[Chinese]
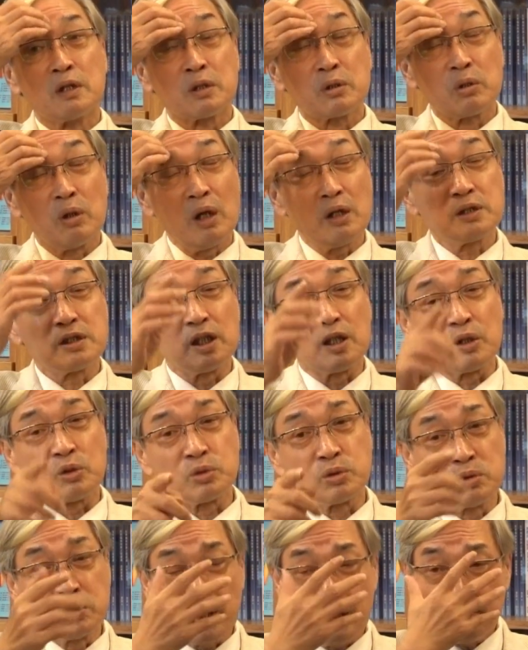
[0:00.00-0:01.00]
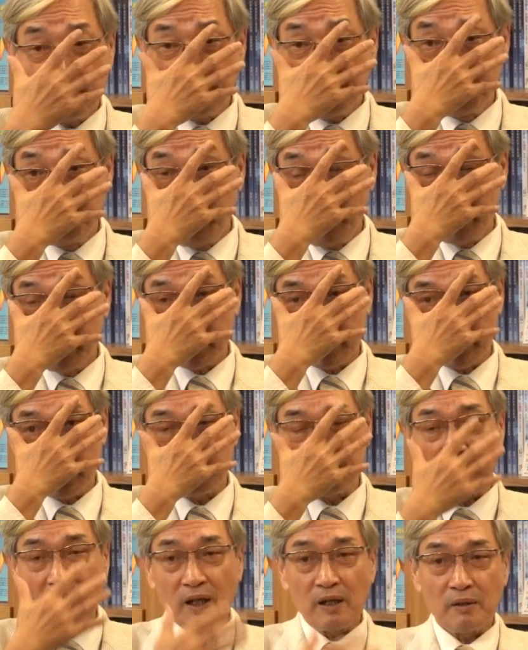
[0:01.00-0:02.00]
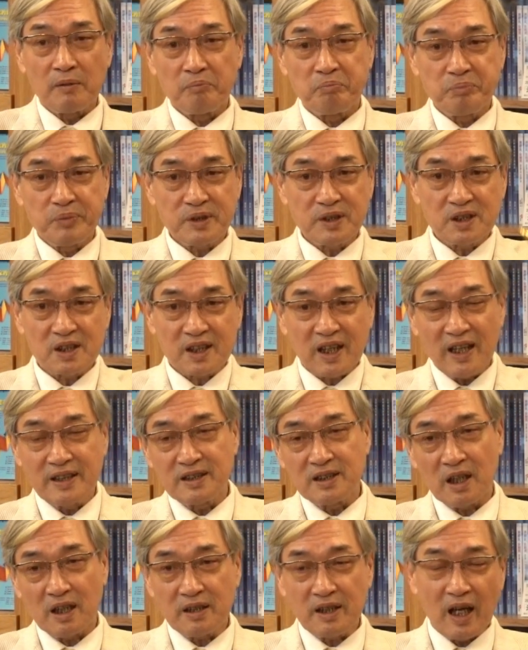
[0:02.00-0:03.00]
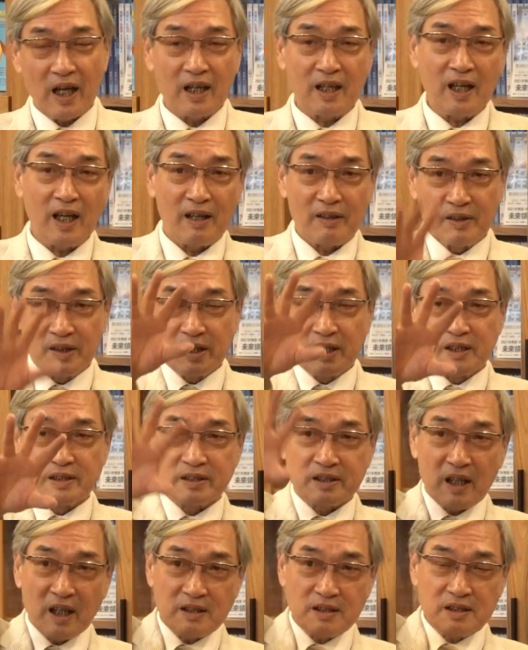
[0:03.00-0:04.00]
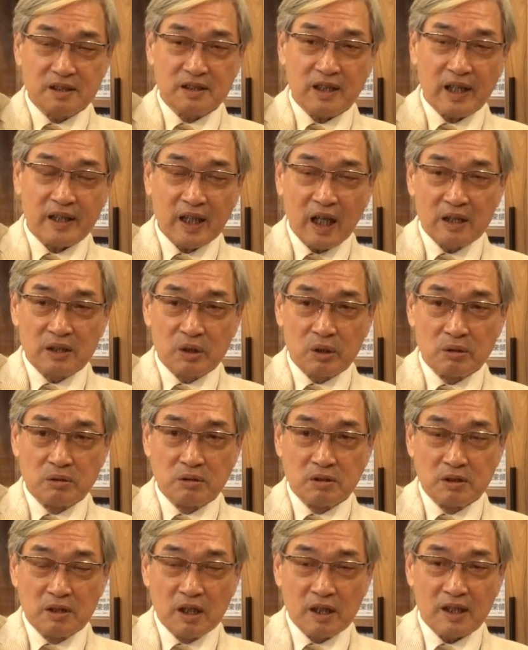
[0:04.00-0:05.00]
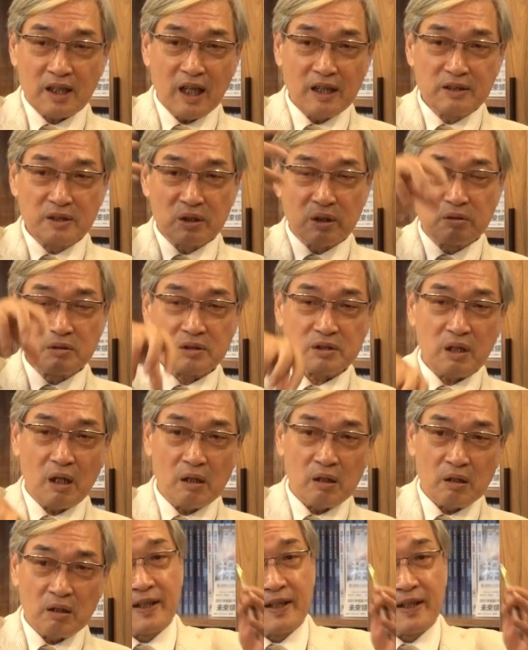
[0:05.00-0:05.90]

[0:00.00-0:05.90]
况且湖连分配的地方不是赣江南岸，他是在赣东，赣东到